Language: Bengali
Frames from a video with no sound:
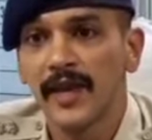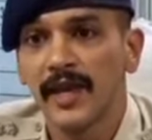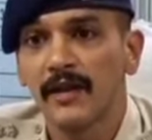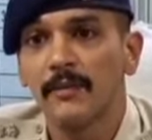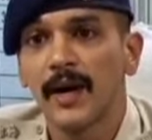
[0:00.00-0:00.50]

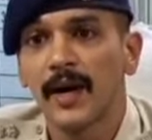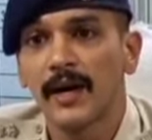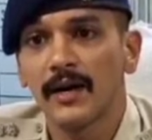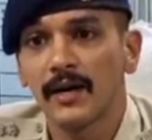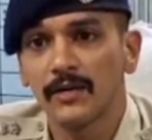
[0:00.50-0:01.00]
ফেক বা
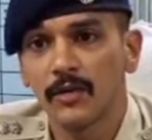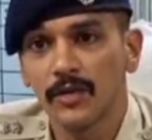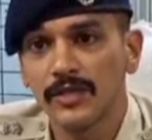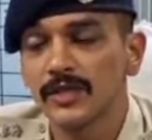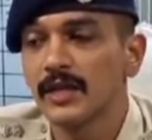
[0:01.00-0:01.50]

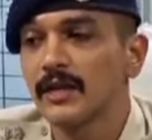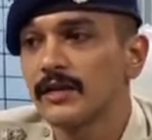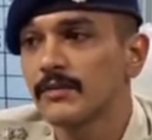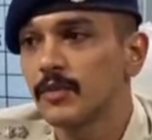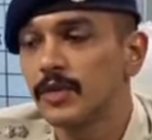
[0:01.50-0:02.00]
অরিজিনাল
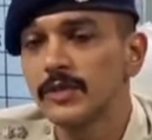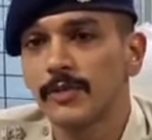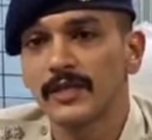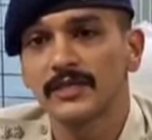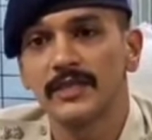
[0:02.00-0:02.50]
পুলিশ
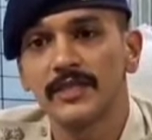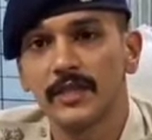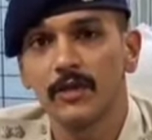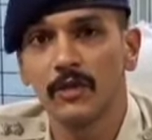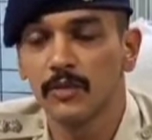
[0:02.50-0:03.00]
পার্সোনাল
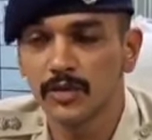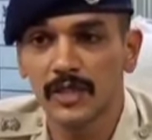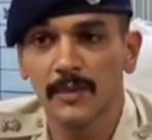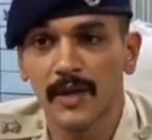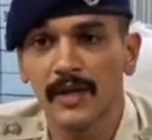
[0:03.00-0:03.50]
ছিল ও
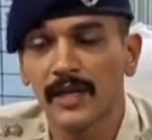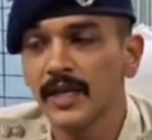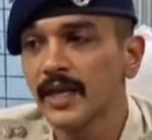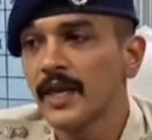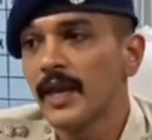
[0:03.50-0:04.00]
বুঝতে পারেনি
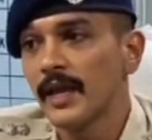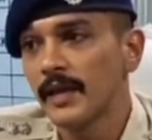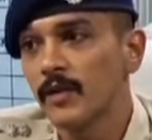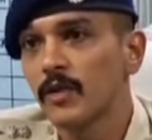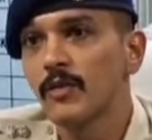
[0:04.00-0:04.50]

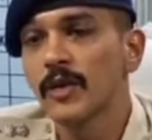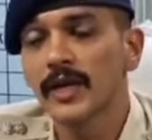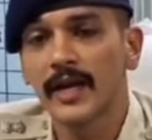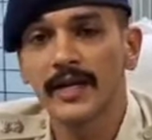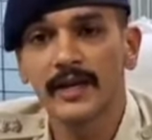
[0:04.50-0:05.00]
এরকম
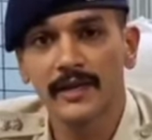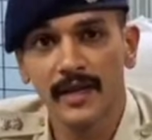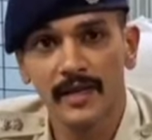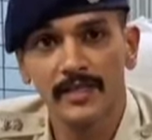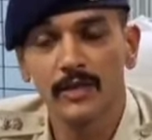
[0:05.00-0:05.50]
ওকে গাড়ি
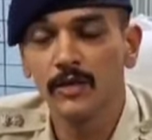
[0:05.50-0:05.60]
আটকায়